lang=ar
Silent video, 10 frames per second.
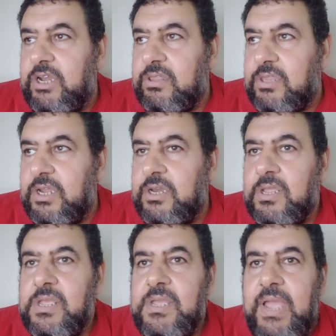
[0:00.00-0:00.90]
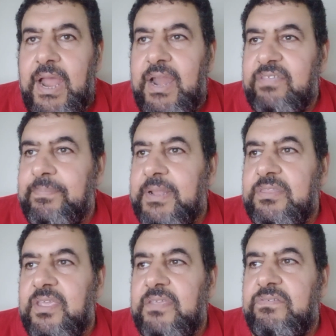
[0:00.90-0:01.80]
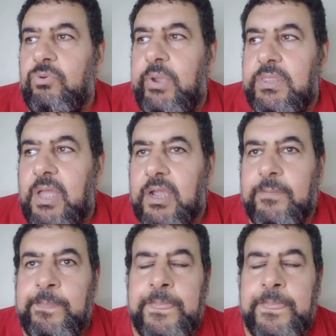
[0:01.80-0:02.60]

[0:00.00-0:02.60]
للطن الاسمنت السويتر